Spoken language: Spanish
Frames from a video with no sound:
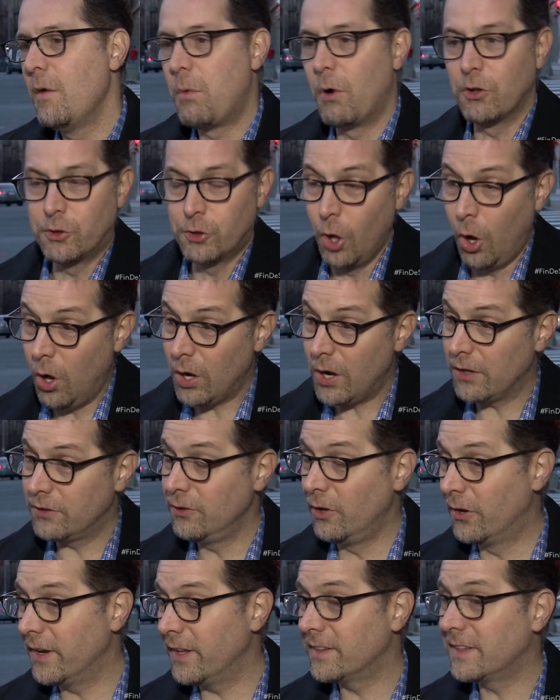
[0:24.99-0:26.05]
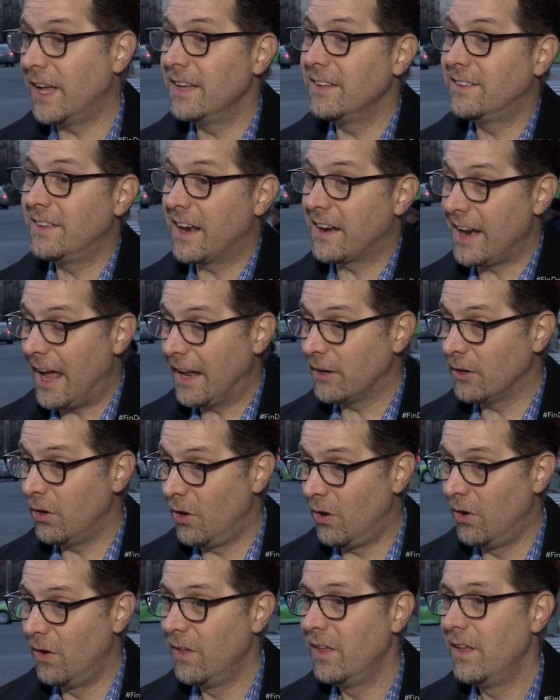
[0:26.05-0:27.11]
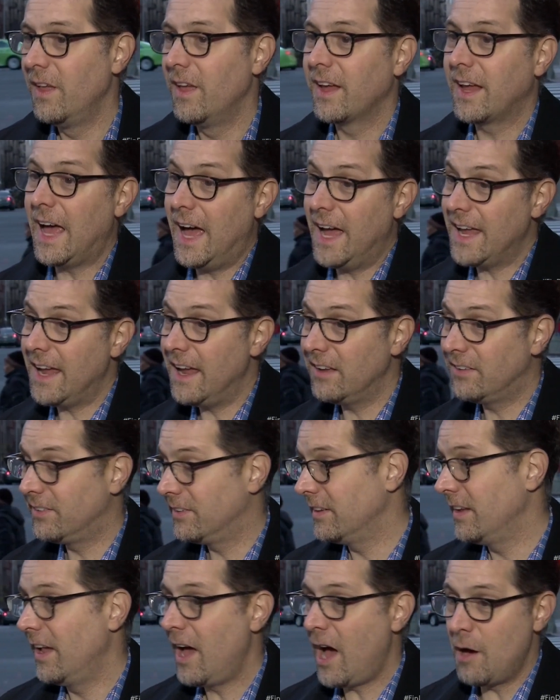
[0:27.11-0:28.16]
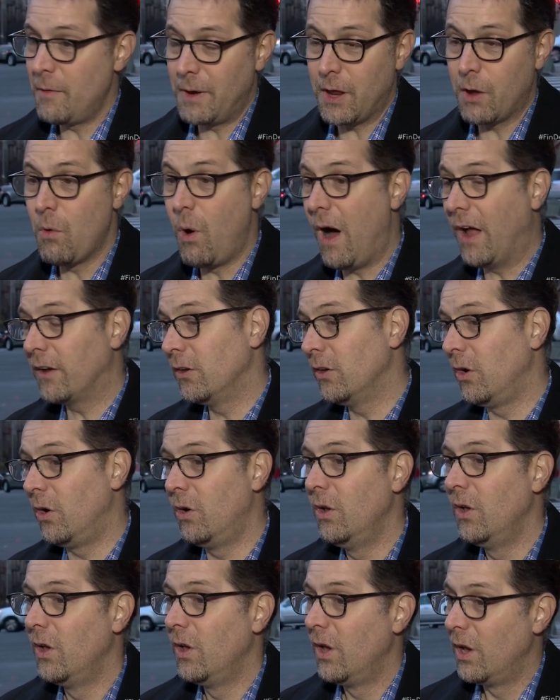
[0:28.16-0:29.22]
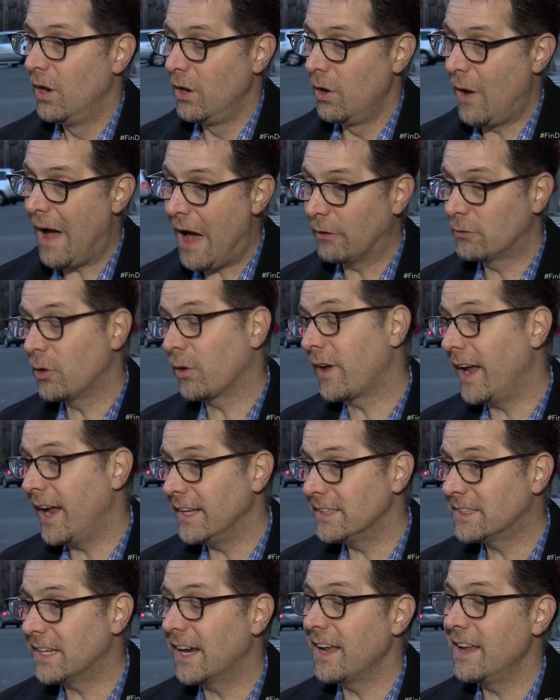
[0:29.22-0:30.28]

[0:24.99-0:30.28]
Por toda la zona están cerrando calles, averiguando los autos que entran